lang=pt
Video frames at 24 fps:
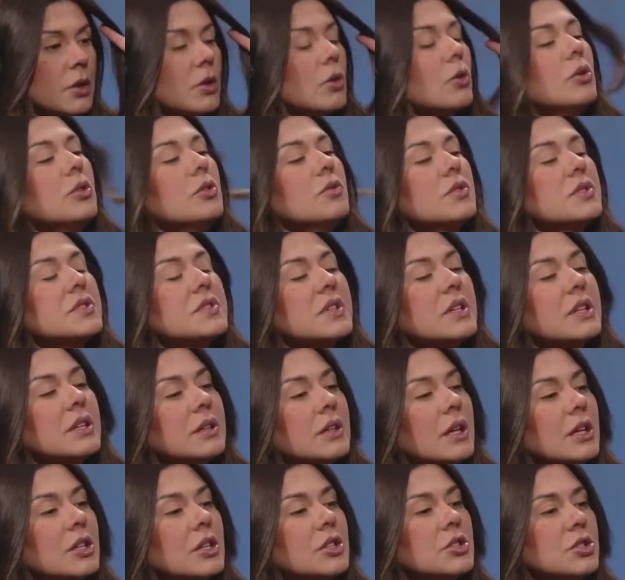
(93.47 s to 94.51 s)
Então, quando você
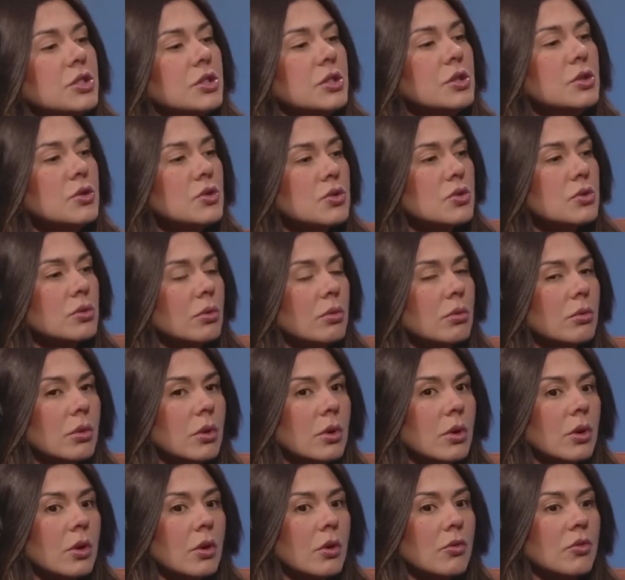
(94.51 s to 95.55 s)
entende isso,
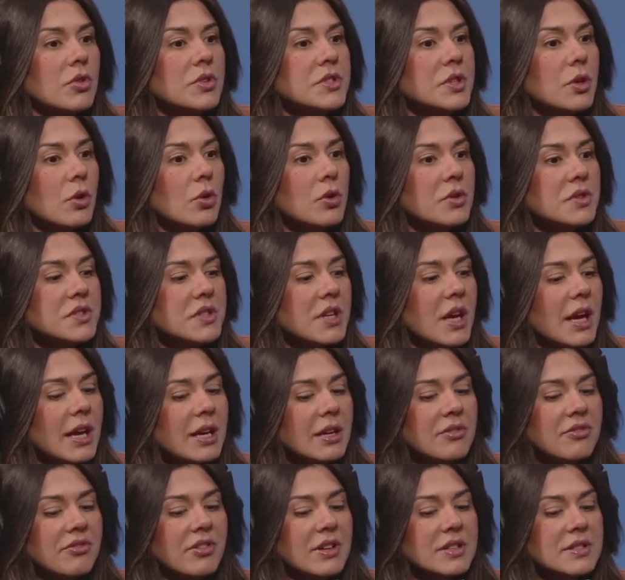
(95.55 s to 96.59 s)
você
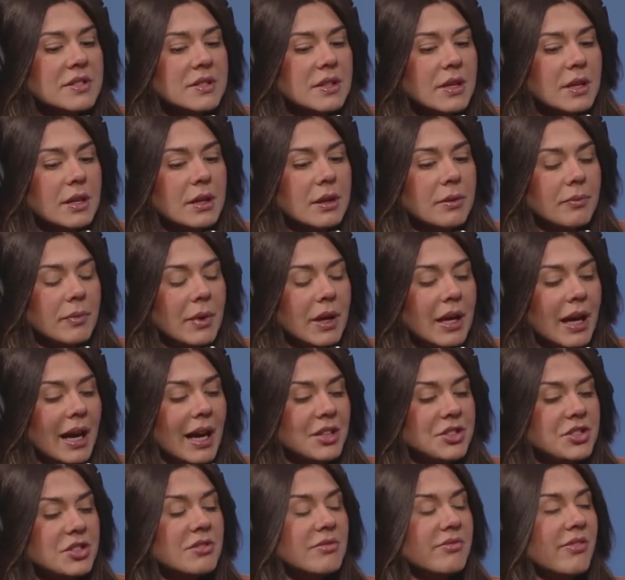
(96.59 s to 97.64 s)
consegue fazer, é,
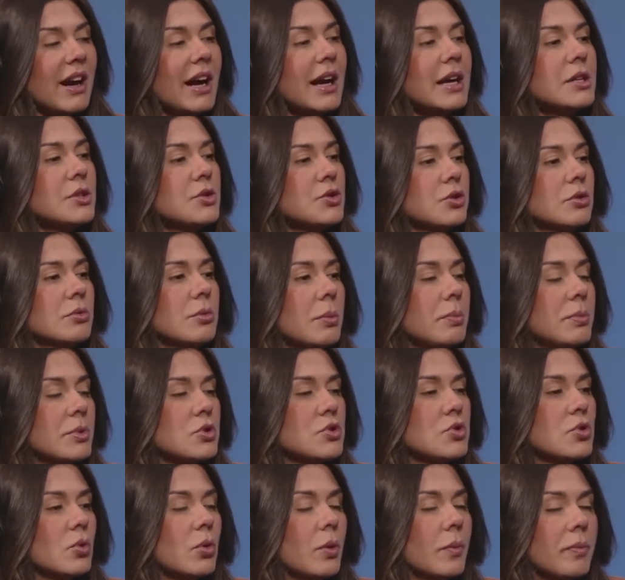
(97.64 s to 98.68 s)
ativar isso numa
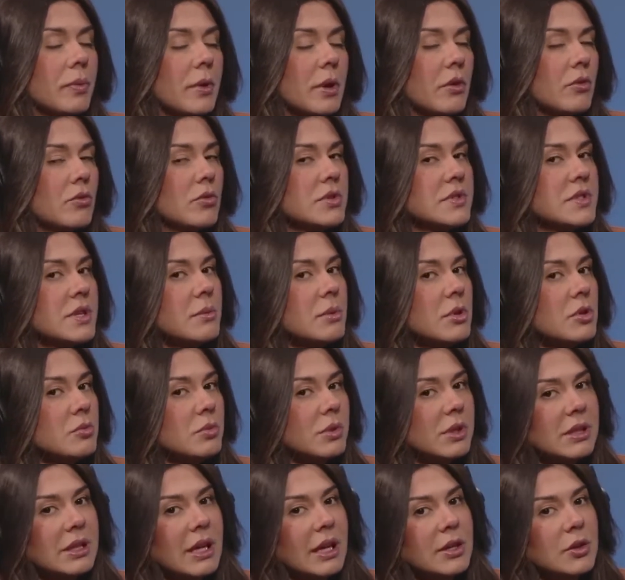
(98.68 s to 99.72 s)
pessoa. Você
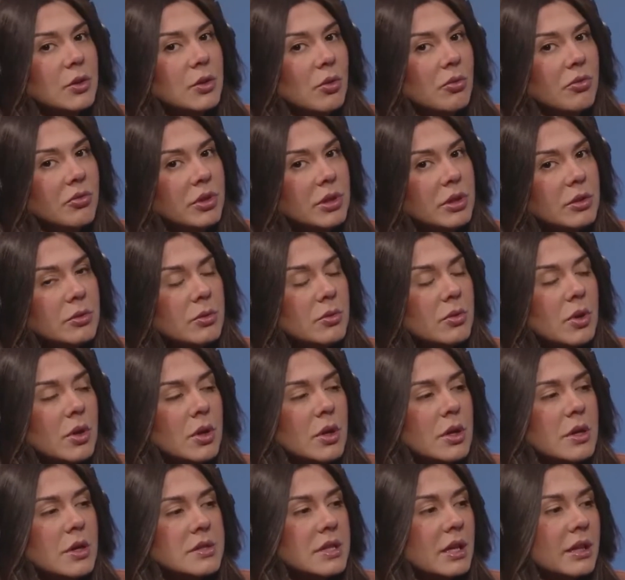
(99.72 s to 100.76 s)
mesmo que está aí ouvindo,
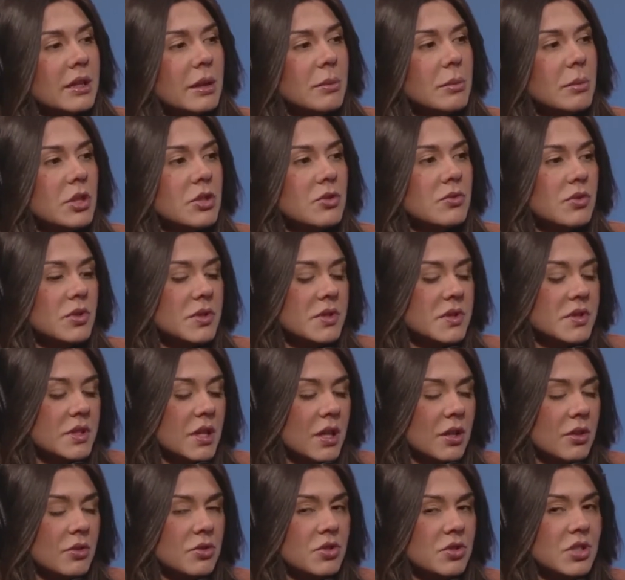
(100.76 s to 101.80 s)
certamente
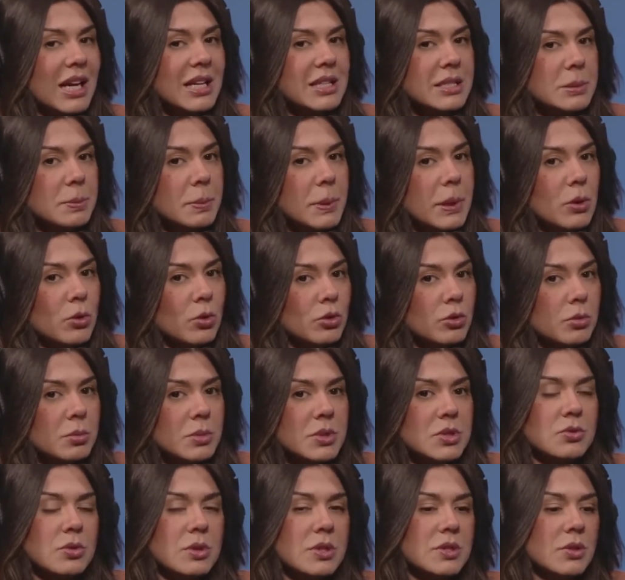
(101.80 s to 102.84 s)
você já se pegou
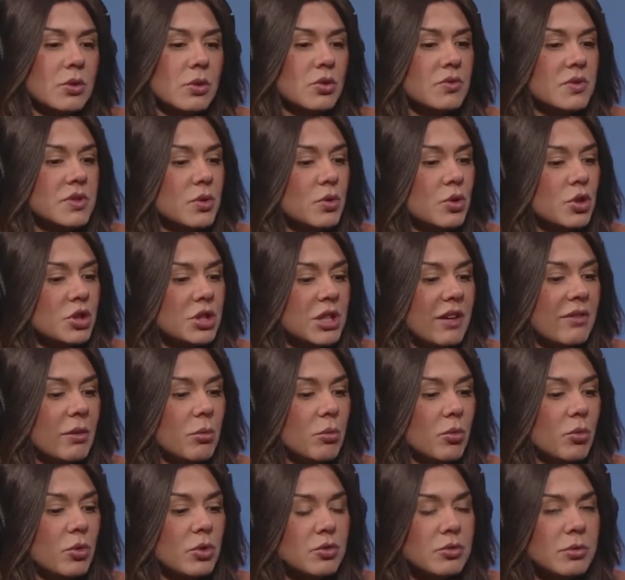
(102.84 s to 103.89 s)
numa situação onde você
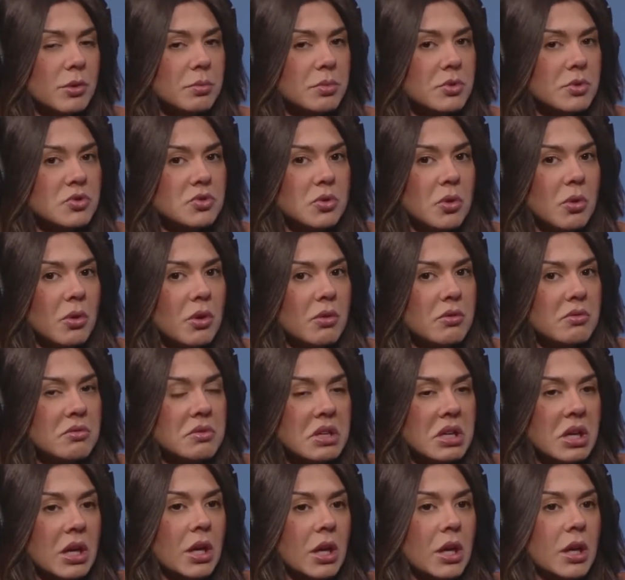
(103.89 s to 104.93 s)
gostava muito de uma pessoa
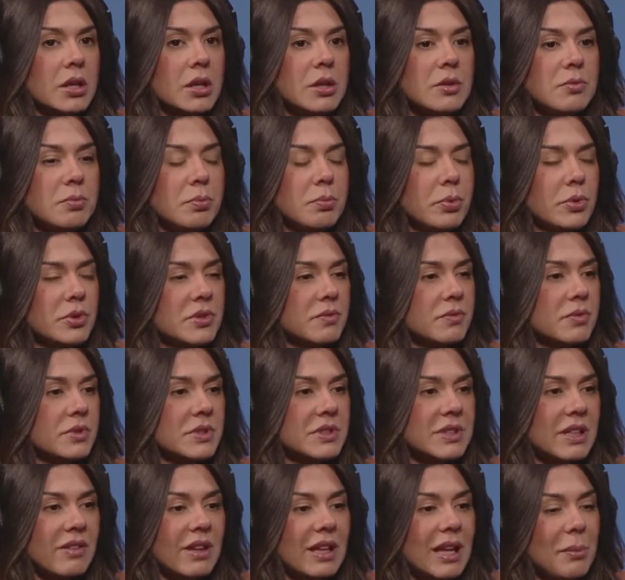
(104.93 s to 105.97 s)
e, puta, você
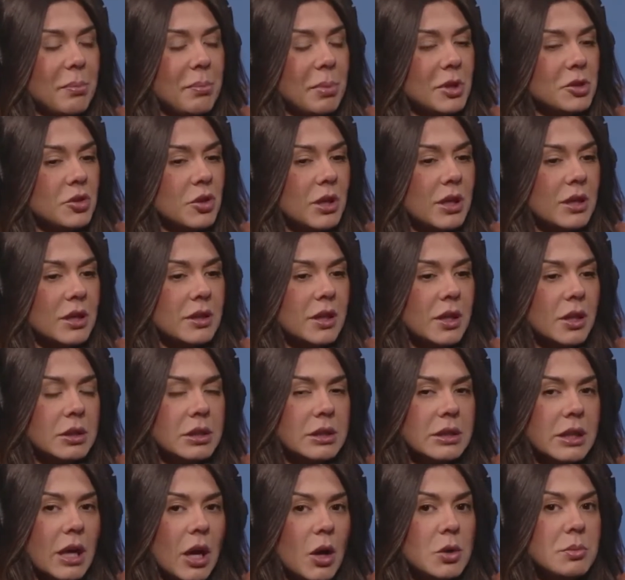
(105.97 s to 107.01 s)
estava lá apaixonadão
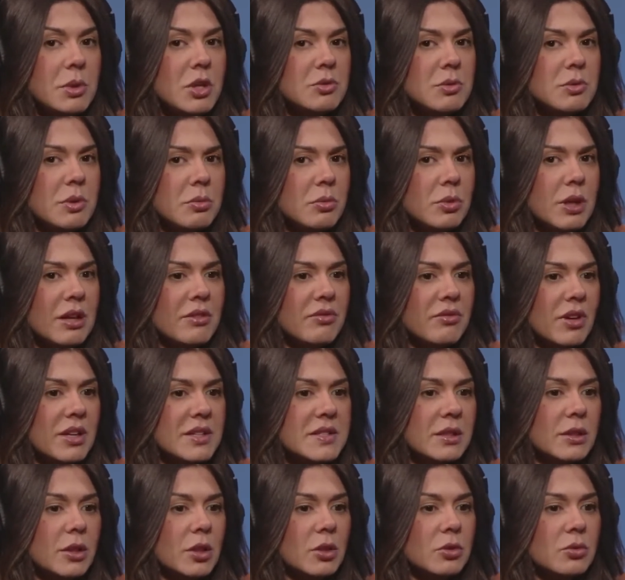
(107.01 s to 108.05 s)
e tal, e mesmo a mulher
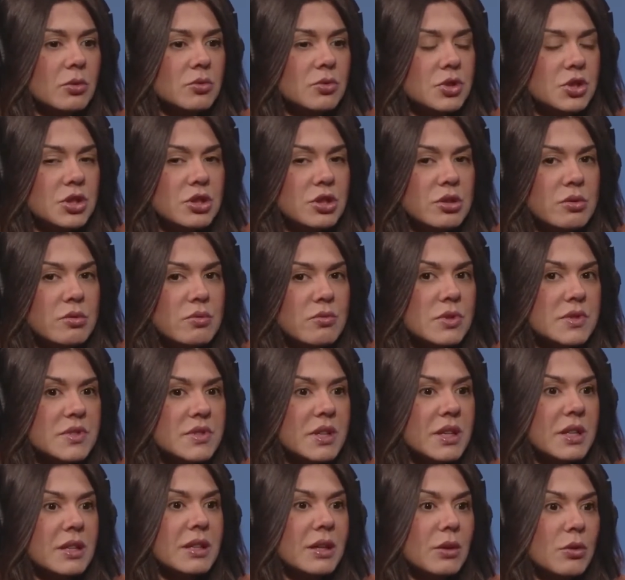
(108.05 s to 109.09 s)
vacilando contigo,
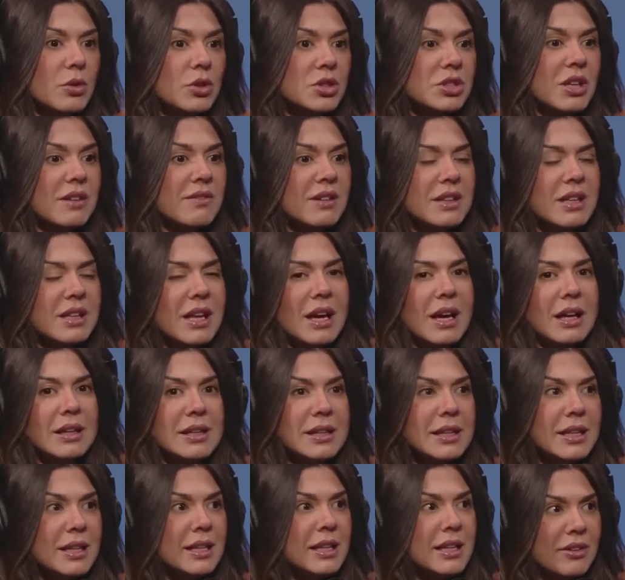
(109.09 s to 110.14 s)
você ainda gostava dela
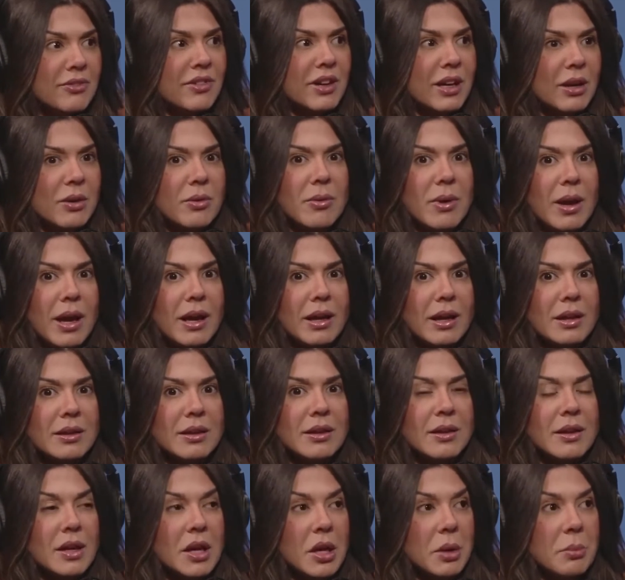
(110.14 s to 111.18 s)
e queria ficar com
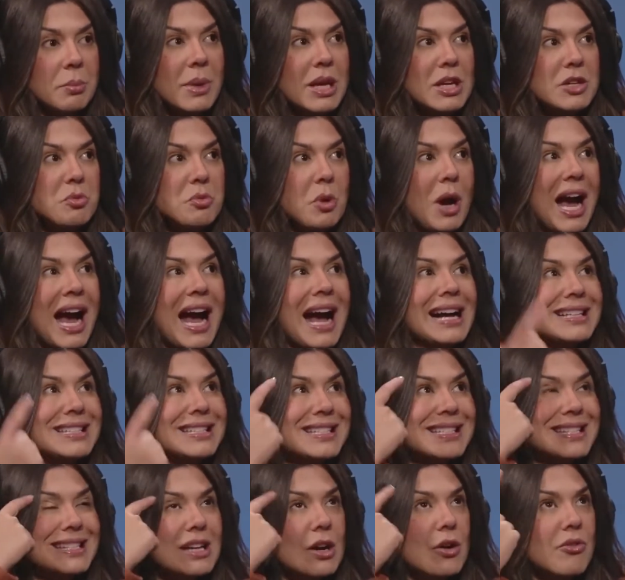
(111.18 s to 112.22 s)
ela, mesmo a
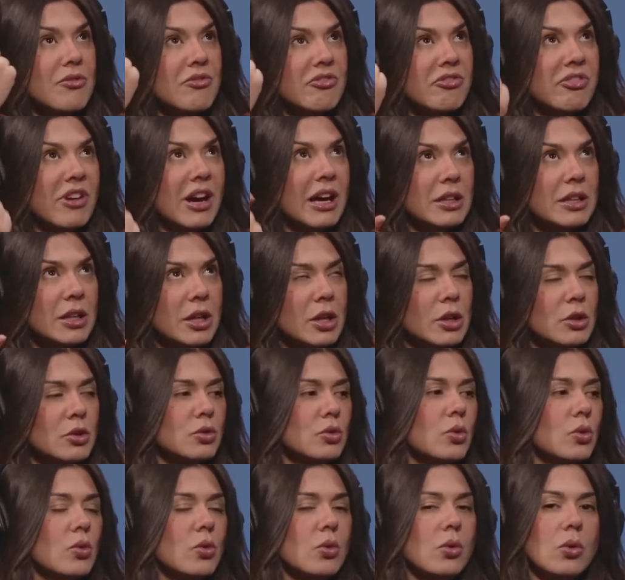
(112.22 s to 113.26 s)
razão
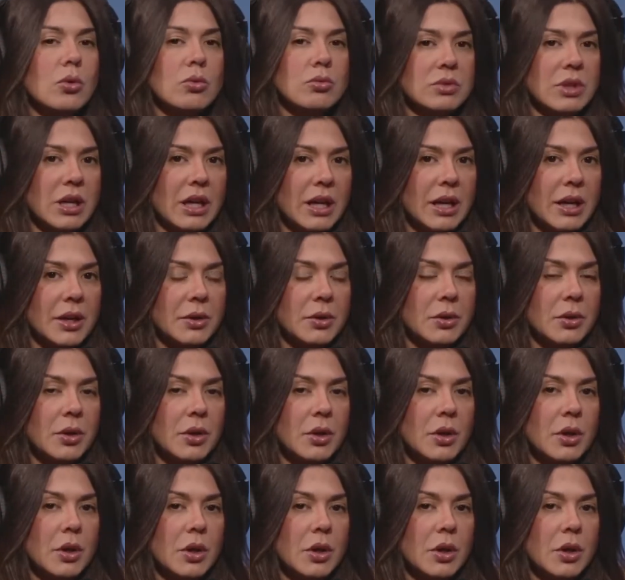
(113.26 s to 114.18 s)
falando o contrário.